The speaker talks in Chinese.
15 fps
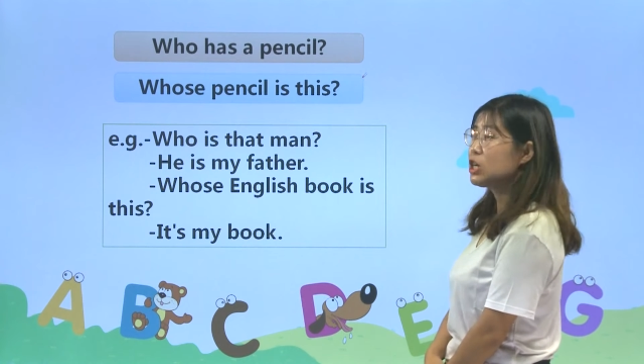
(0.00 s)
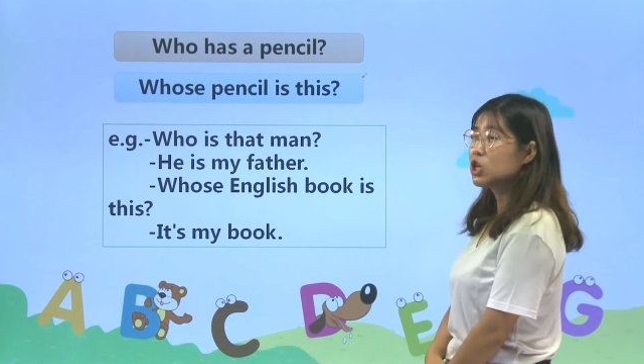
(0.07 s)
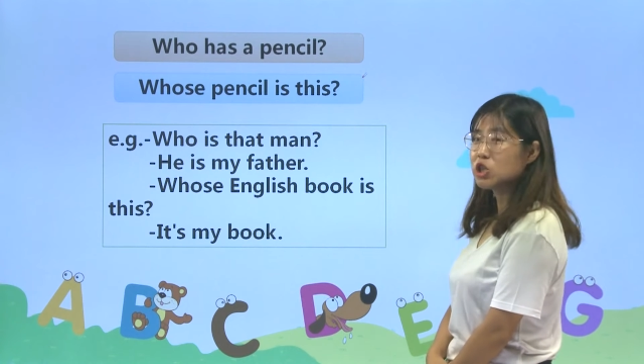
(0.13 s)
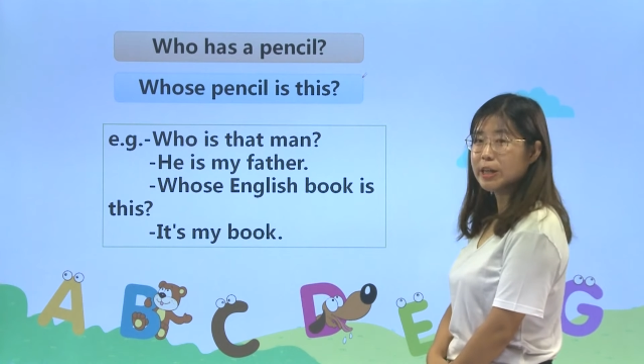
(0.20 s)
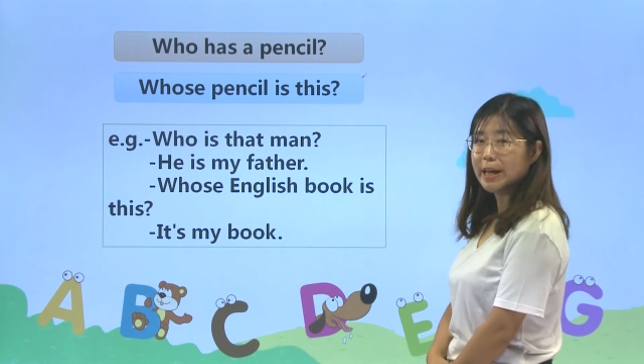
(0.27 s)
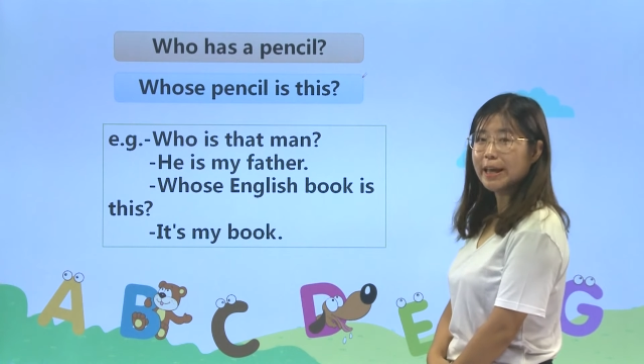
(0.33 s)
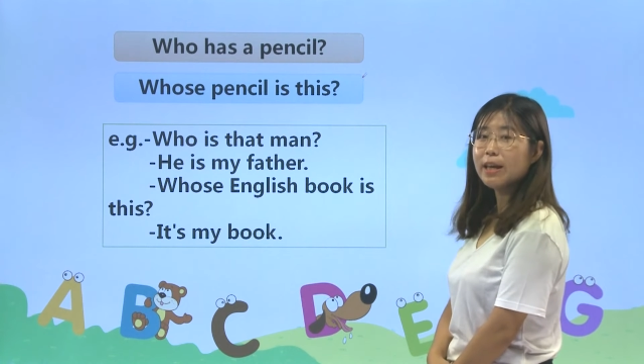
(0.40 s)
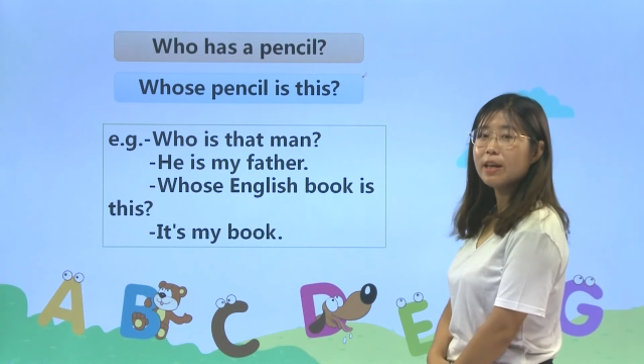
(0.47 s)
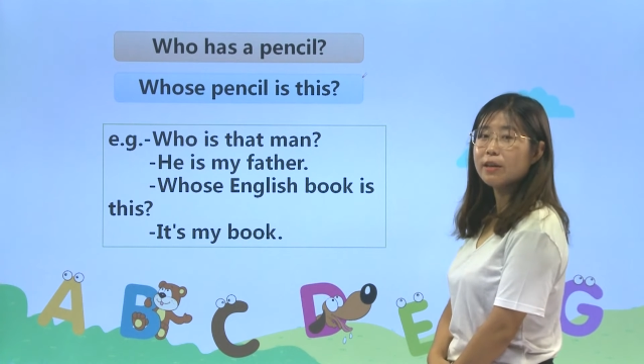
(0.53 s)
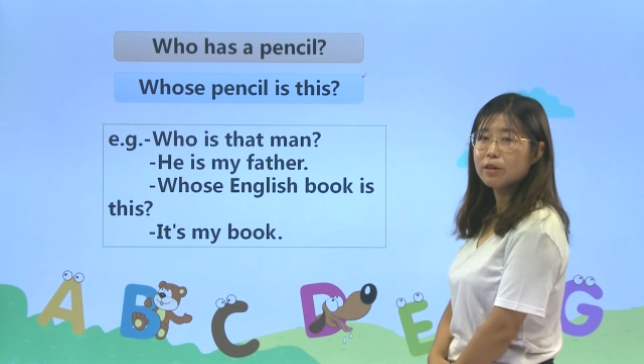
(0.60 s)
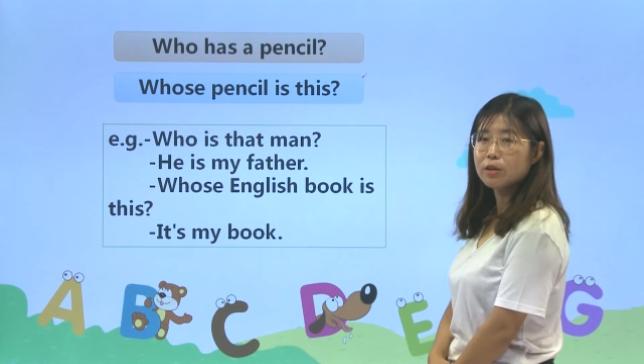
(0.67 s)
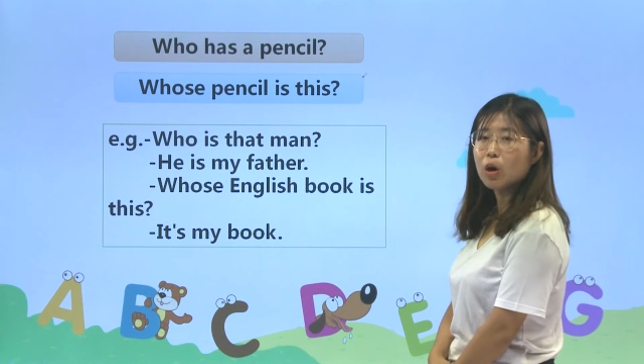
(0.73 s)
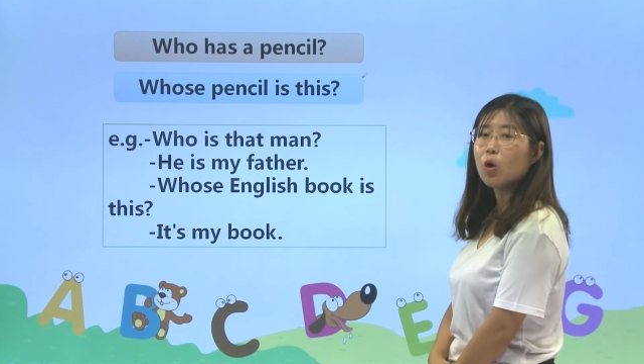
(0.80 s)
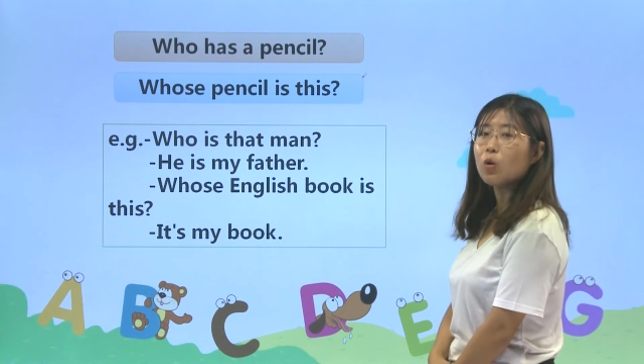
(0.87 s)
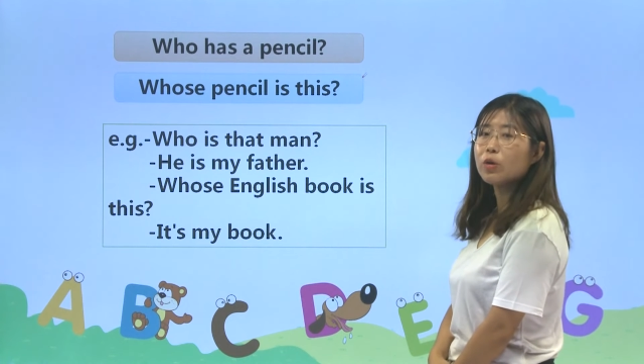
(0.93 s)
谁
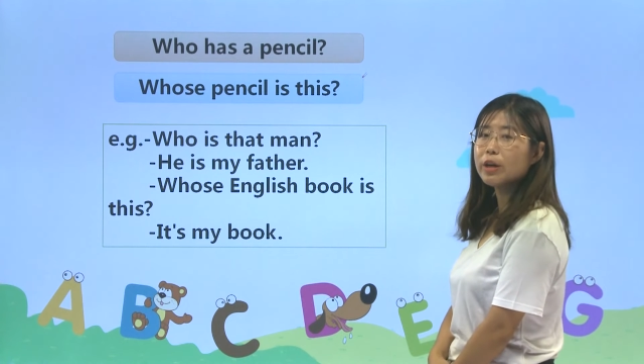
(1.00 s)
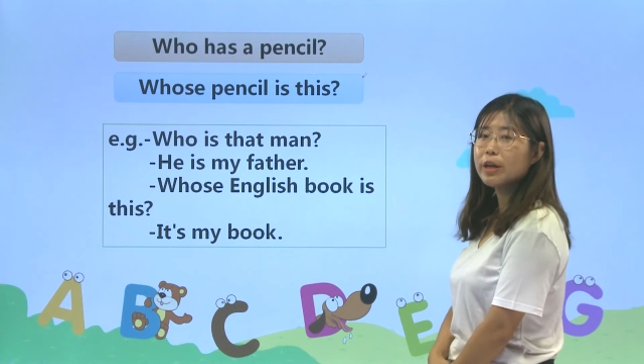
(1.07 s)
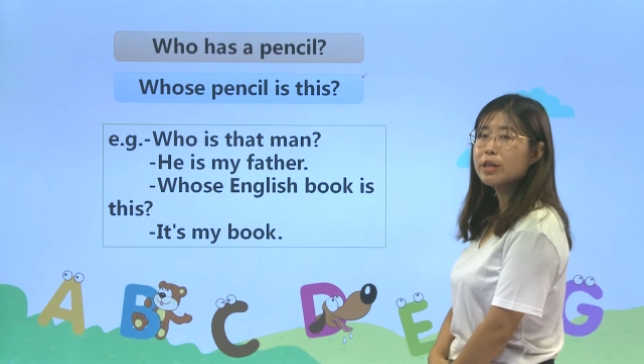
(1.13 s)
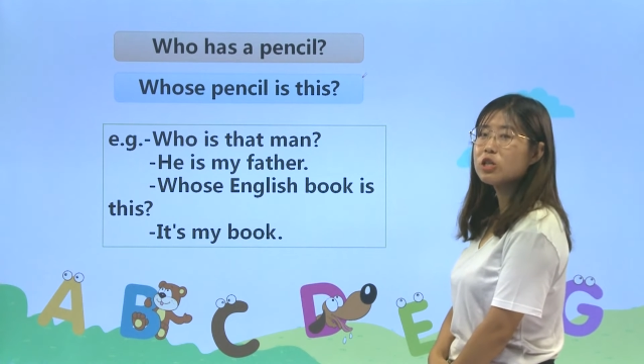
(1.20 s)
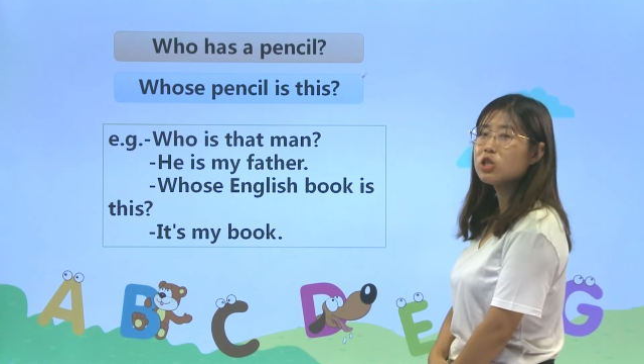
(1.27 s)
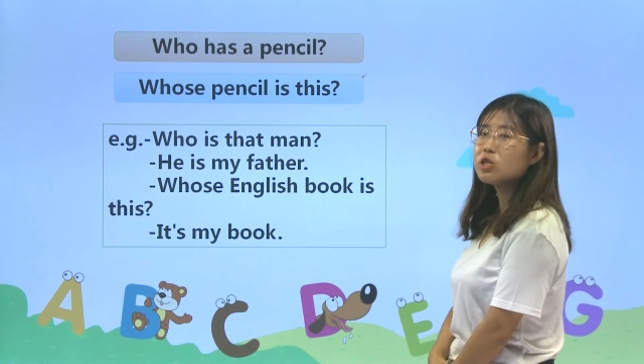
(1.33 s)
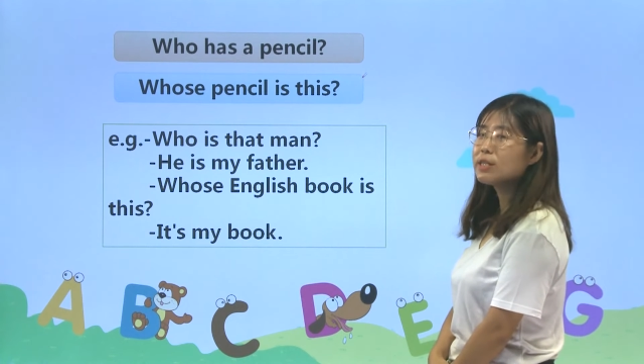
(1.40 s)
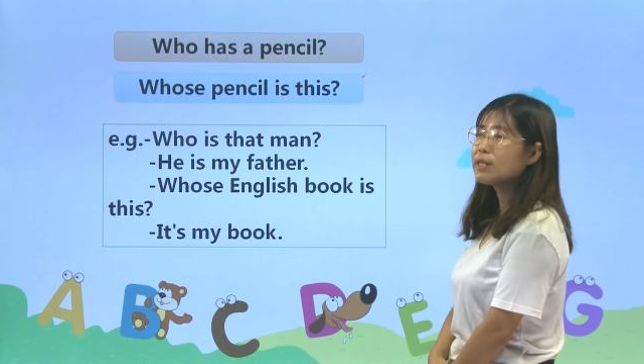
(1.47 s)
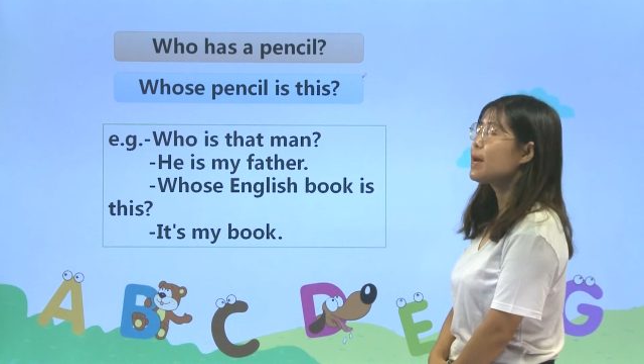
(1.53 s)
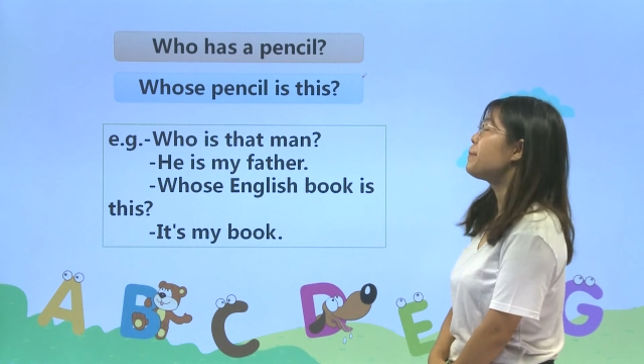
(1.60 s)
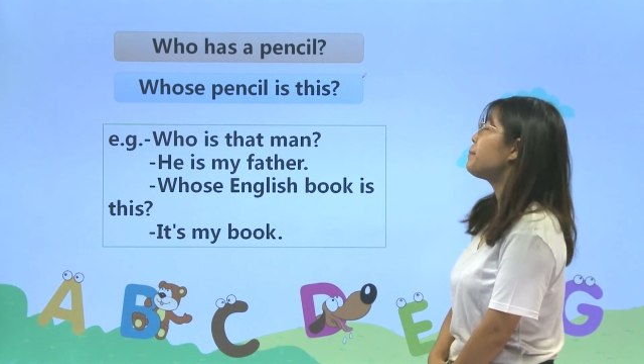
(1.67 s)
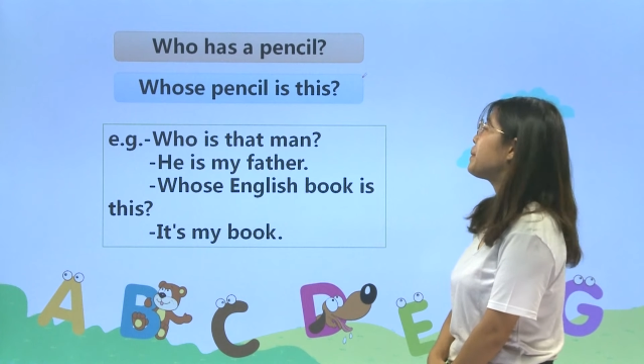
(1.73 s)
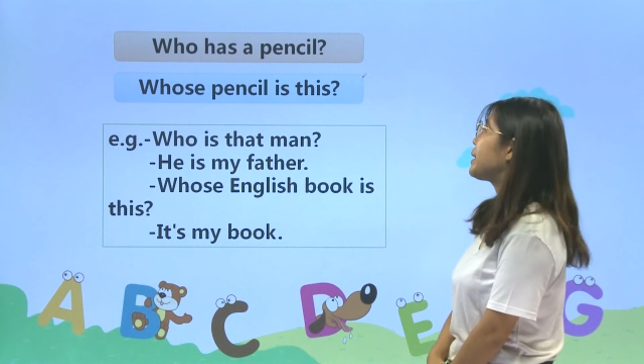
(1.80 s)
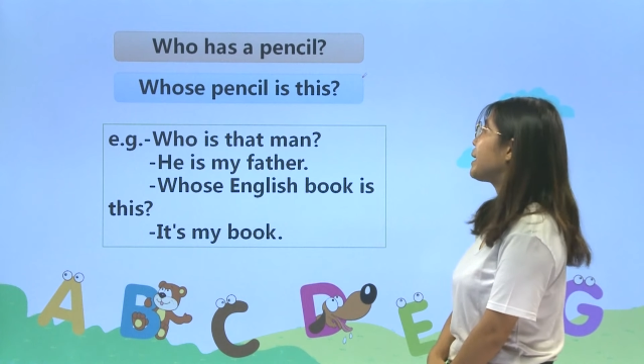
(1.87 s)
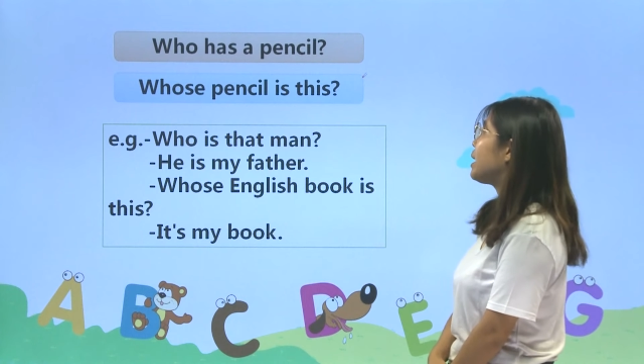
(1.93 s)
有一支
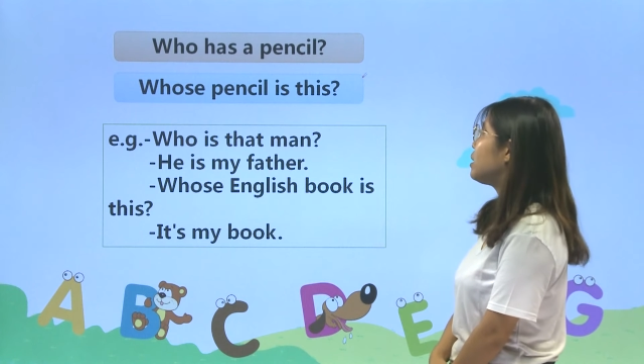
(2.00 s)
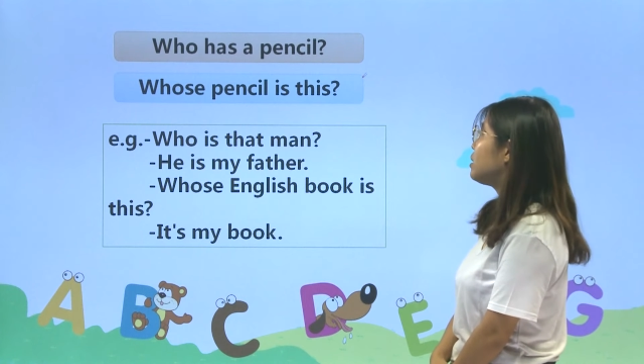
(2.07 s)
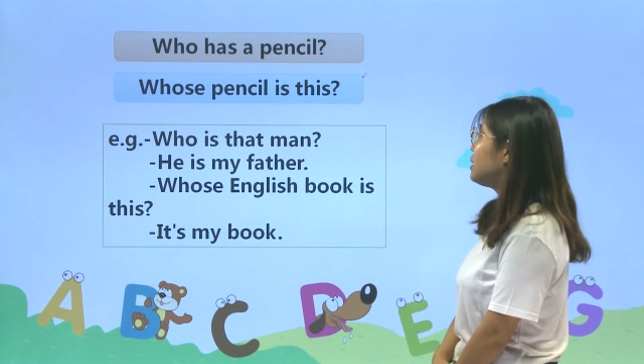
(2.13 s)
铅笔？